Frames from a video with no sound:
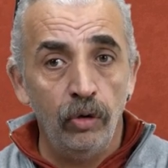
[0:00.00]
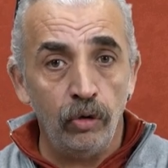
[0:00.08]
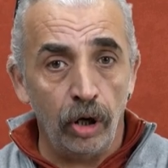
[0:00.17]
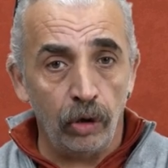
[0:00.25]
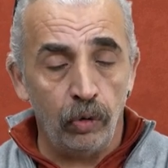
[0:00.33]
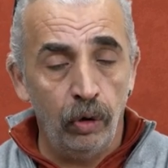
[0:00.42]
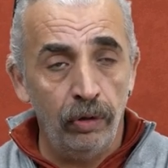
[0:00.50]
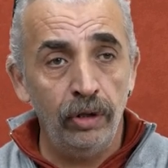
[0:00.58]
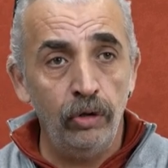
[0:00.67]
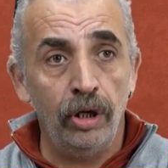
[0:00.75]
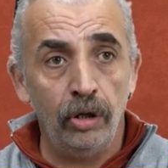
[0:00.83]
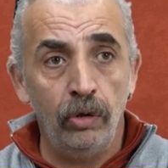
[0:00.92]
Ya
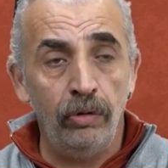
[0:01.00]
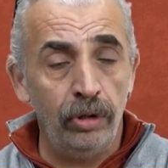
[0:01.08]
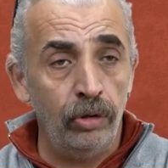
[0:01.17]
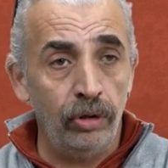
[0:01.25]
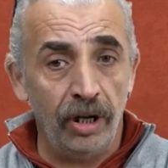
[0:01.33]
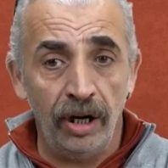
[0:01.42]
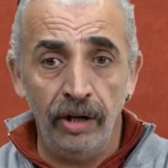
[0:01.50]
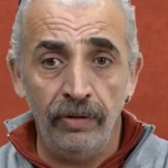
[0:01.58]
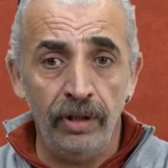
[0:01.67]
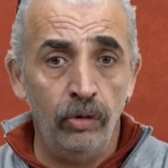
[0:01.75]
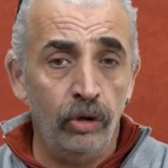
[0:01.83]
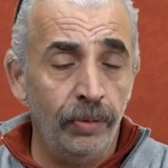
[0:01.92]
kovalıyorlar, kovalıyorlar.
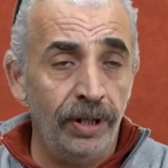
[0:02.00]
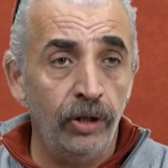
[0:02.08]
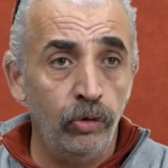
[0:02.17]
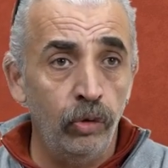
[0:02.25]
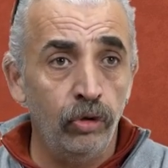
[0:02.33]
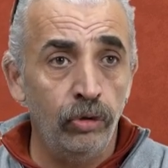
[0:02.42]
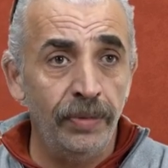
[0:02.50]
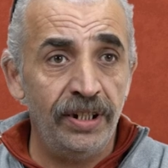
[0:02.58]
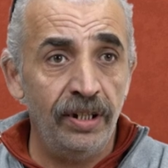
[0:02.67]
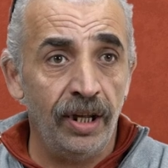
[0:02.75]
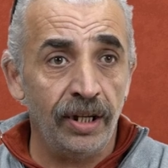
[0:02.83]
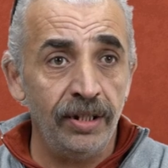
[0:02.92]
Hayvanın normalde
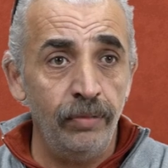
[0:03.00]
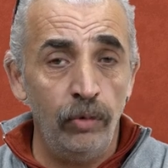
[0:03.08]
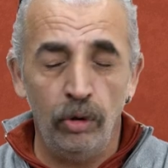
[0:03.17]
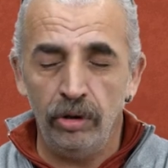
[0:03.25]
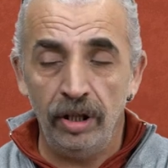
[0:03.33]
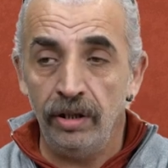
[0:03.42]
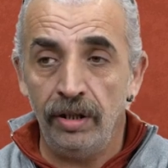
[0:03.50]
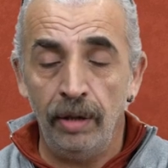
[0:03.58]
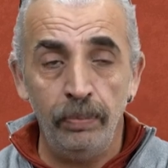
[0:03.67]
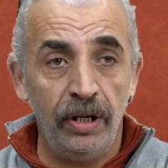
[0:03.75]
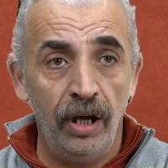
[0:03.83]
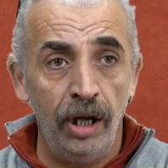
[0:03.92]
yorulması lazım.
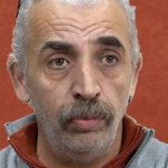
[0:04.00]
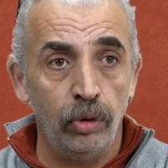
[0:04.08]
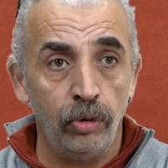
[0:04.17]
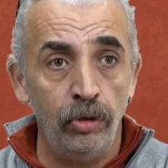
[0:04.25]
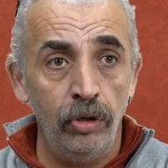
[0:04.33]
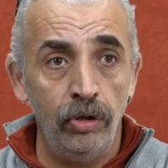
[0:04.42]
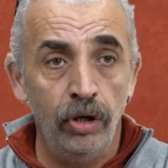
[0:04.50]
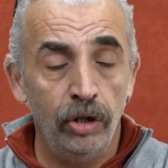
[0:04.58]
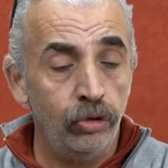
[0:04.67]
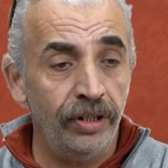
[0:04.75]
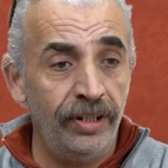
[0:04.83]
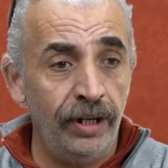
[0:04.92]
Ortalıktan bir kayboluyor.
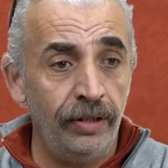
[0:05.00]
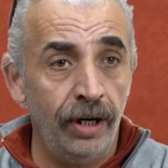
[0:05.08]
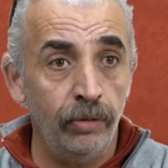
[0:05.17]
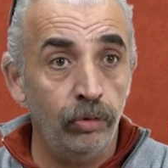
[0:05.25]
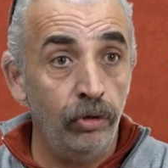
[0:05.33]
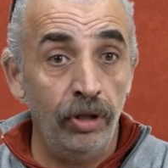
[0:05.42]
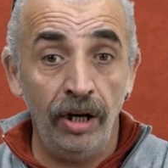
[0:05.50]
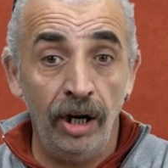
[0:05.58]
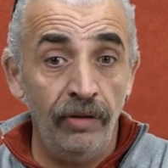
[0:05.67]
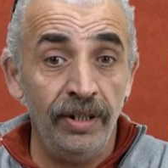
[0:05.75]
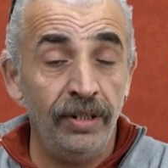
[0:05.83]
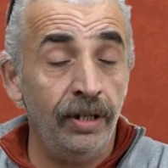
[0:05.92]
Sonra tekrar buluyorlar.
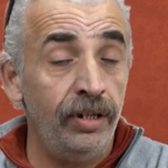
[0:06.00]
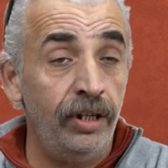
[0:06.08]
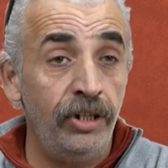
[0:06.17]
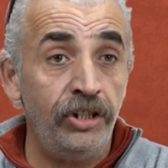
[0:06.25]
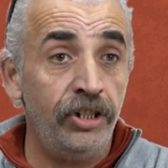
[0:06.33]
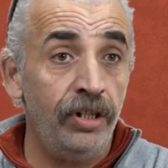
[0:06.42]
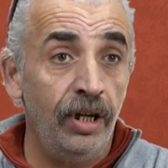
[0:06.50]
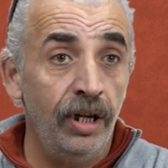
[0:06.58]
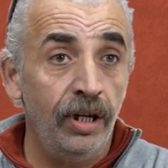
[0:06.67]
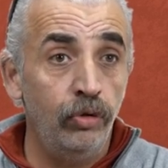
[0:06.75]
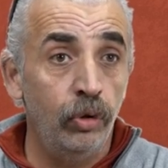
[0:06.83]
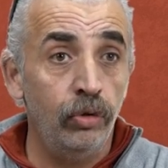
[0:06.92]
Hayvan sanki hiç
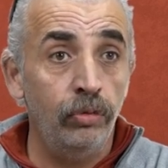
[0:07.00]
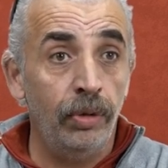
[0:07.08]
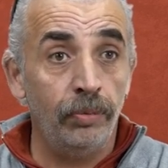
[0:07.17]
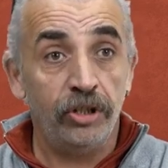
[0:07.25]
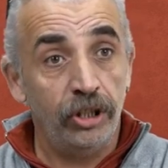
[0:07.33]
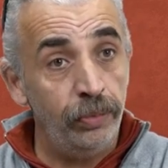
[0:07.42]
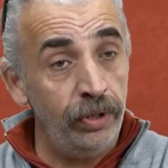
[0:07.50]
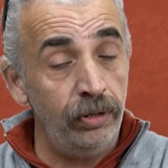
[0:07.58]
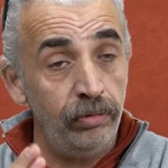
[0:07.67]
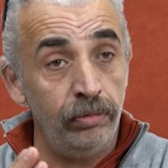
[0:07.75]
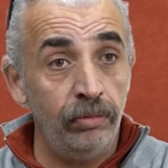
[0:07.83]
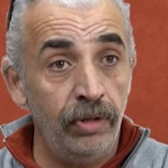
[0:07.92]
yorulmamış gibi
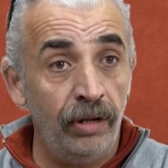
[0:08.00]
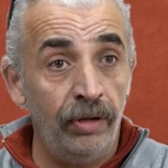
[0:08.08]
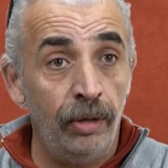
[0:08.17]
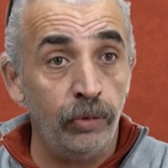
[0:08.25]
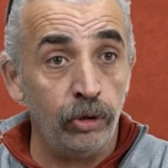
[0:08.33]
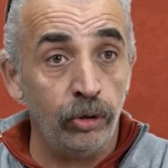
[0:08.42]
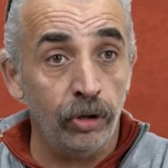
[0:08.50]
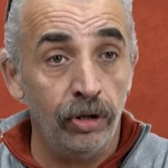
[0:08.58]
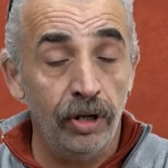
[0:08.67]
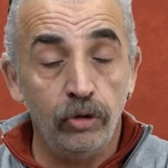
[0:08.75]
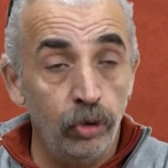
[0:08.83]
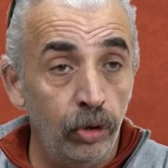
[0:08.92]
devam ediyor.
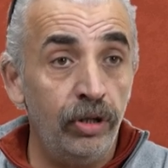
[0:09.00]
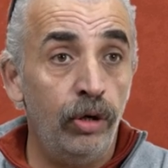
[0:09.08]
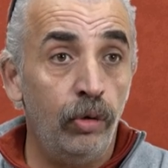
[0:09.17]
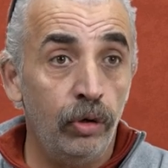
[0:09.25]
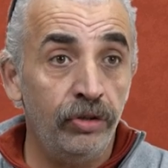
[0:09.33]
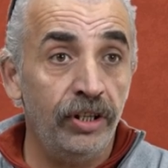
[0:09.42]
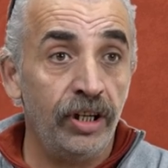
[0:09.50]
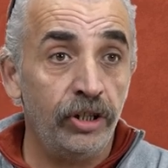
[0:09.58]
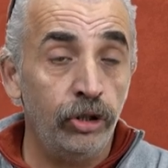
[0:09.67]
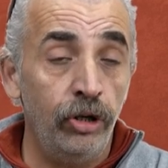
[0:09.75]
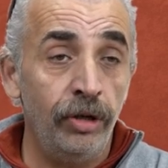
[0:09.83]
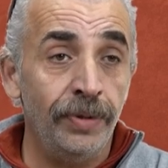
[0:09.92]
Sonra ortaya
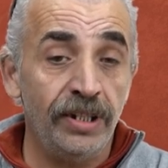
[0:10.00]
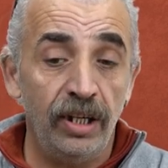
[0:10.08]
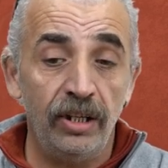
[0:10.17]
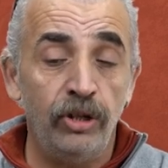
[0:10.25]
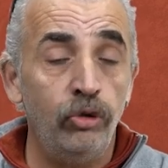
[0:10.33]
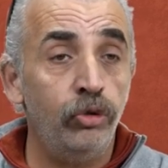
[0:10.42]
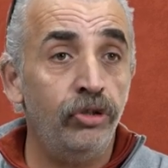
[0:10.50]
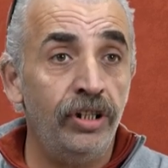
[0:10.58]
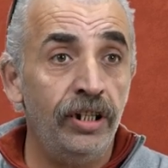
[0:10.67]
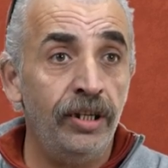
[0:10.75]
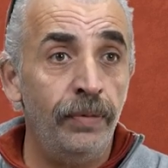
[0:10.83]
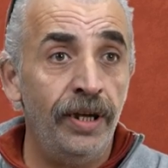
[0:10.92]
çıkıyor ki mesela 2-3
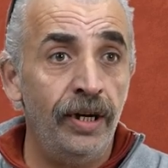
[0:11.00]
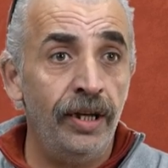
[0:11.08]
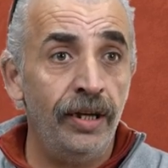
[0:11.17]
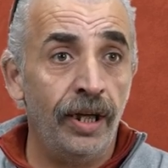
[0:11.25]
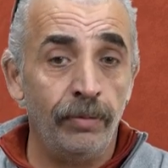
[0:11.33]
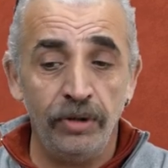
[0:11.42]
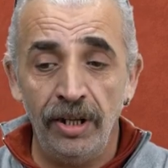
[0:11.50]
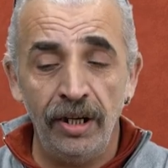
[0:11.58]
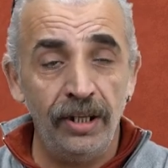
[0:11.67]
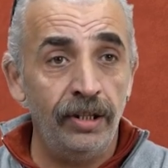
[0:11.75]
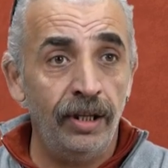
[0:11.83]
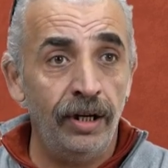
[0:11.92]
tilki bir araya gelmişler.
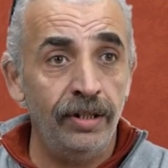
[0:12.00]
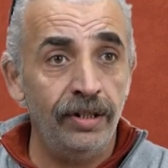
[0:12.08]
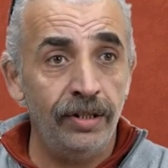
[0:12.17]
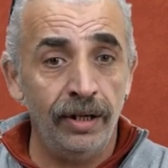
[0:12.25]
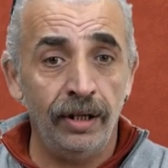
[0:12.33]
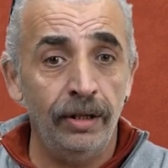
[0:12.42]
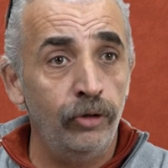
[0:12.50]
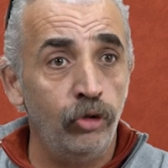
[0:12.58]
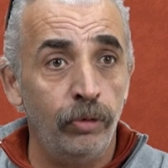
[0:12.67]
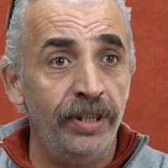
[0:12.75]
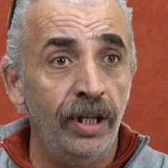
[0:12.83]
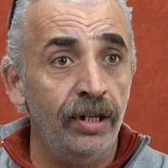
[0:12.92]
İki tanesi
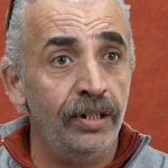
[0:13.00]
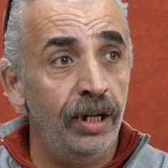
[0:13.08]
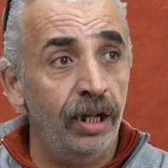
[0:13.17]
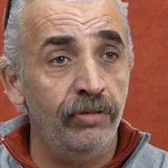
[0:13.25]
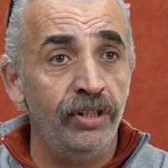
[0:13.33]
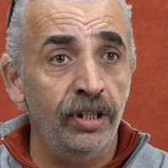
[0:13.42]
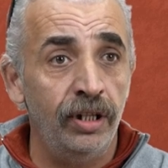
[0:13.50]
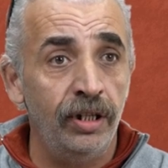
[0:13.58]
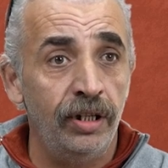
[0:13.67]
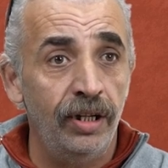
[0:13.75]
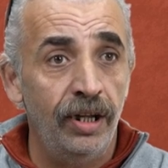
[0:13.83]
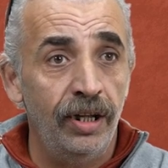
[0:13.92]
saklanıyor. Bir tanesi
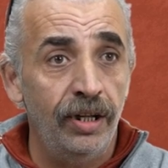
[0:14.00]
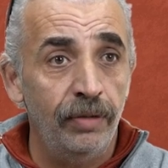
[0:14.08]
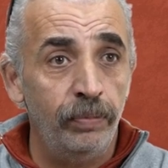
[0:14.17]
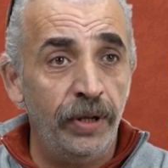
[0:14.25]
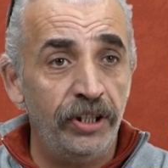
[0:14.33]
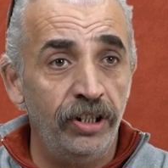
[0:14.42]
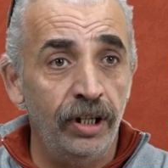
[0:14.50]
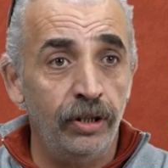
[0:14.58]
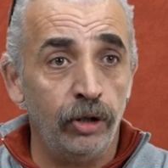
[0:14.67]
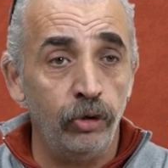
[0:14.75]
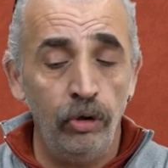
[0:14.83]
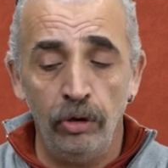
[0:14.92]
avcıları peşine
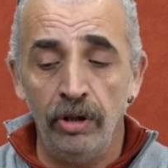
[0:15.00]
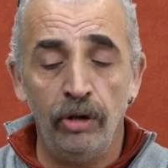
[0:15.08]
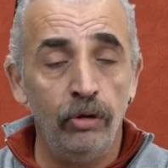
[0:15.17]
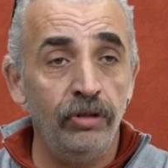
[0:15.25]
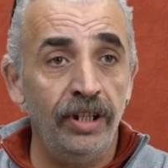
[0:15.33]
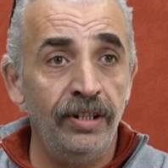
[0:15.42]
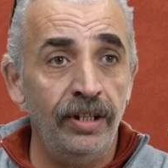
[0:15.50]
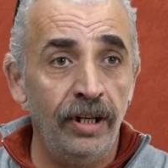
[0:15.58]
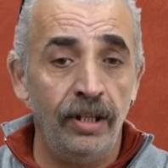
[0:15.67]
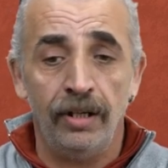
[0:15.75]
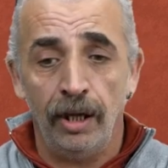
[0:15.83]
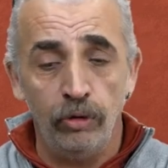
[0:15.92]
takıyor. Onlar orada
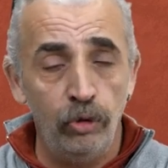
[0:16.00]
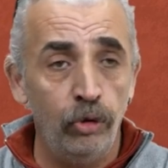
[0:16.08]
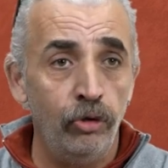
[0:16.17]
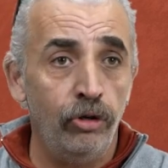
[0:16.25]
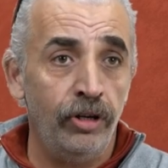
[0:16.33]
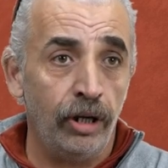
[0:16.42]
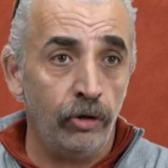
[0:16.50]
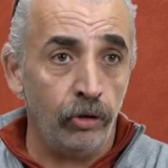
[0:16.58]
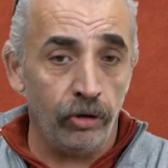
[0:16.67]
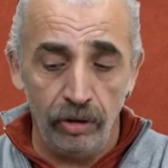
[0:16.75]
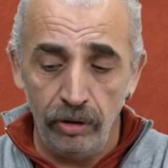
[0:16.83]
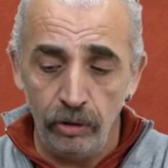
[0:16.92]
dinlenirken dönüyor
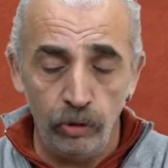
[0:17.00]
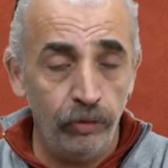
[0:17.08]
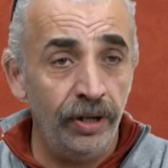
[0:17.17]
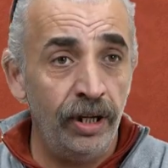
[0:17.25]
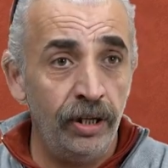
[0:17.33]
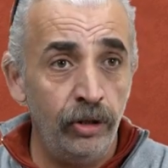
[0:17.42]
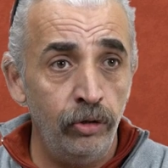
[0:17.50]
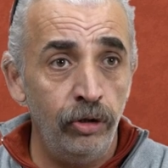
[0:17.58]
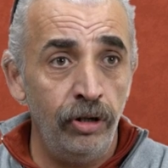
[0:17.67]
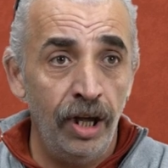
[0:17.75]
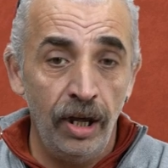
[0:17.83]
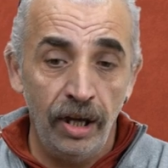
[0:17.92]
geliyor. Yuvaya giriyor.
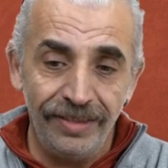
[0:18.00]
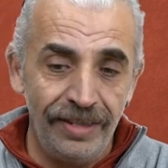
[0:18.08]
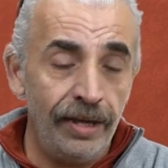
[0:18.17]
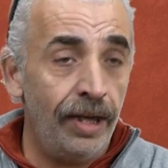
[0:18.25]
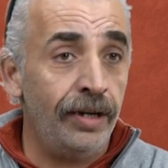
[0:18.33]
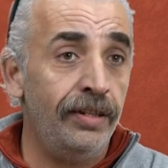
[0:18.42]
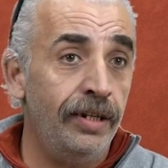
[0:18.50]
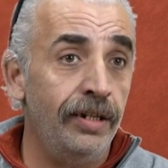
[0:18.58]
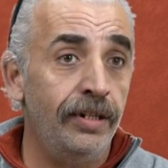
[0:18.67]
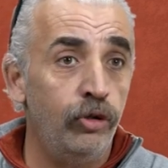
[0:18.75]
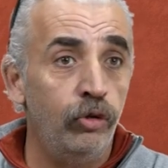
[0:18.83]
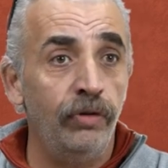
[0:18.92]
Diğer
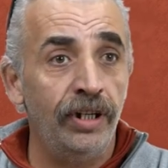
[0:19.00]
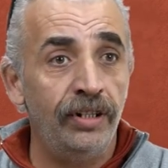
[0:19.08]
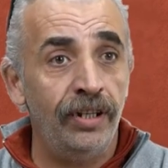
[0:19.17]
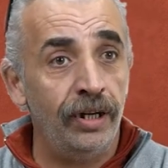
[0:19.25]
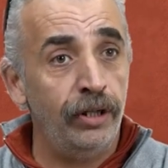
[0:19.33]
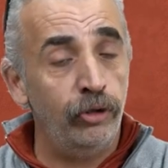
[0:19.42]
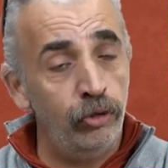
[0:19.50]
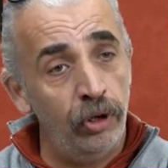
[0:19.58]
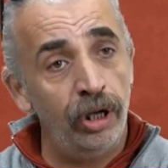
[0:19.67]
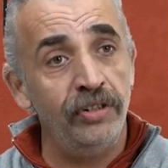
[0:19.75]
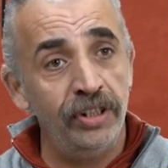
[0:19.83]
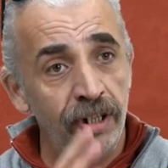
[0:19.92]
tilki yuvayı terk ediyor.
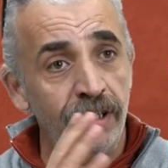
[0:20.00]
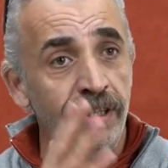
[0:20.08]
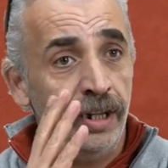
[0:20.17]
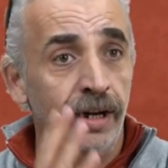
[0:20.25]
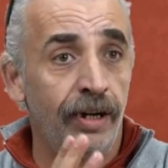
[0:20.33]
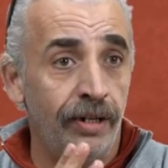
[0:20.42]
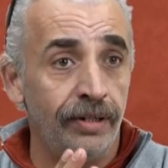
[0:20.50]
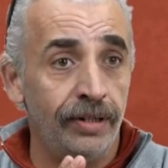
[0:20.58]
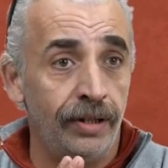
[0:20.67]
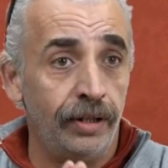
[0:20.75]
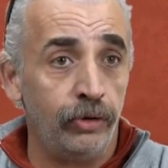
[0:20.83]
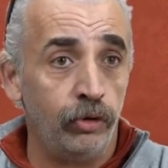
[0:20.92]
Avcıları gene
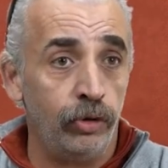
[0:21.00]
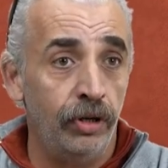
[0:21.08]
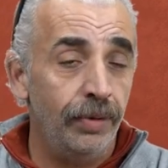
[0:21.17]
arkasına takıyor.